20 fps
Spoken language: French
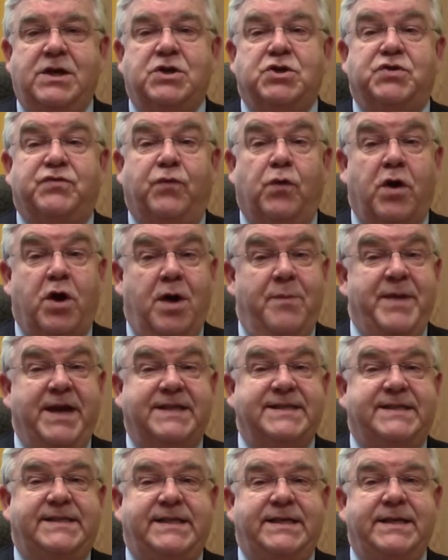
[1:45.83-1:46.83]
Je vous
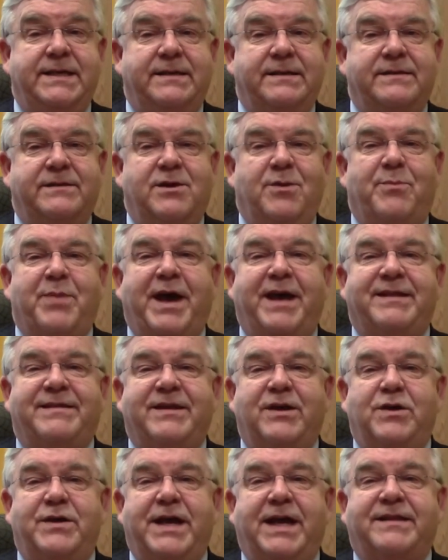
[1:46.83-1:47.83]
remercie de
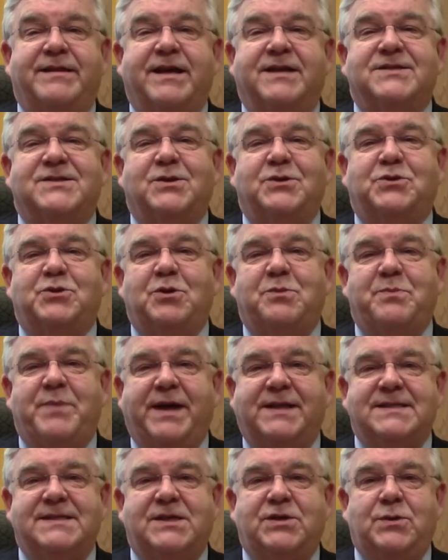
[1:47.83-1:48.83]
prêter une attention toute
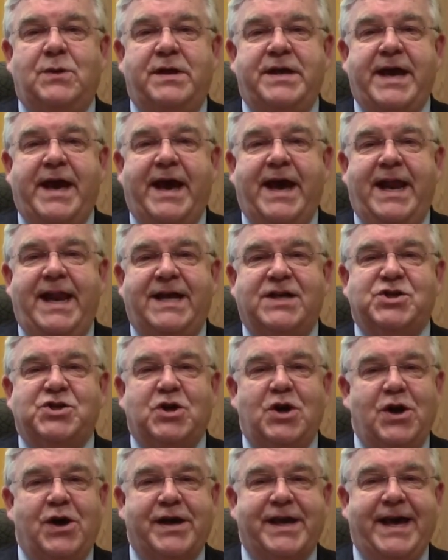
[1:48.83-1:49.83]
particulière à
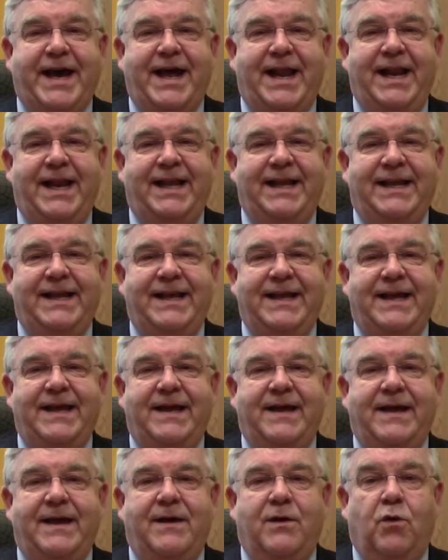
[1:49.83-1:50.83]
l'achat local.
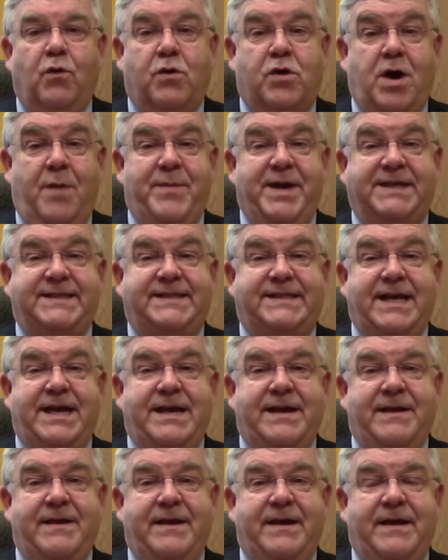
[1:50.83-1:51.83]
Aux
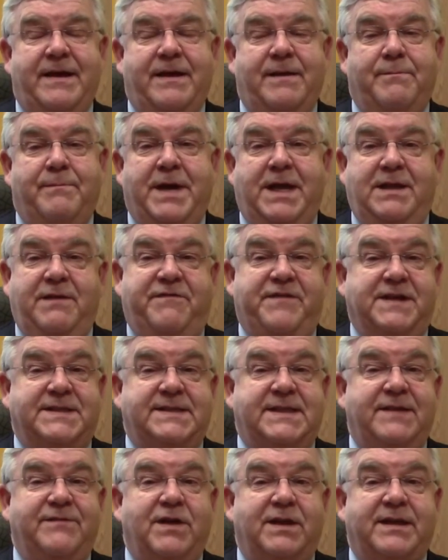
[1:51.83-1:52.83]
commerçants,
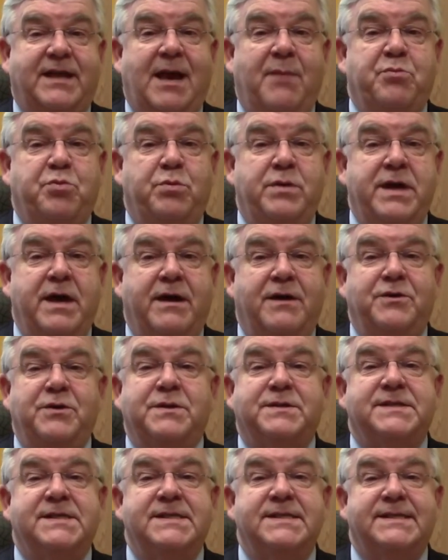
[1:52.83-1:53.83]
manifestez votre appui en
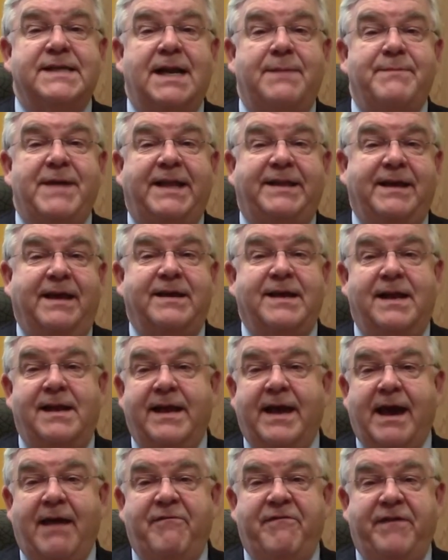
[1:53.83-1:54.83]
utilisant le matériel
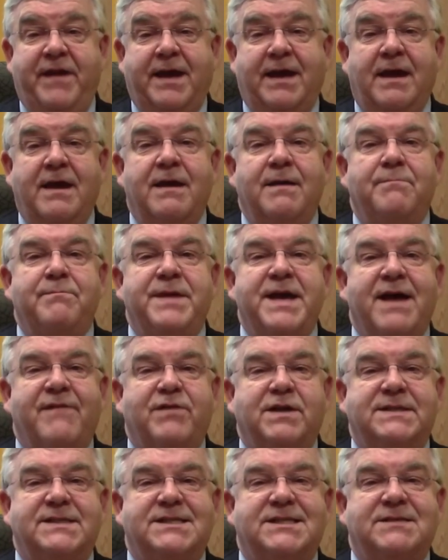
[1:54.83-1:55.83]
graphique mis à
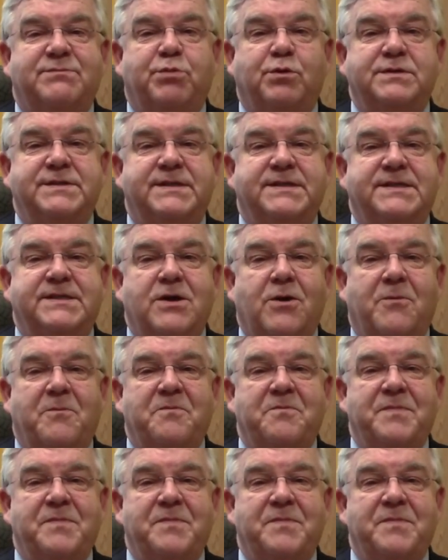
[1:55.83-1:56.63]
votre disposition.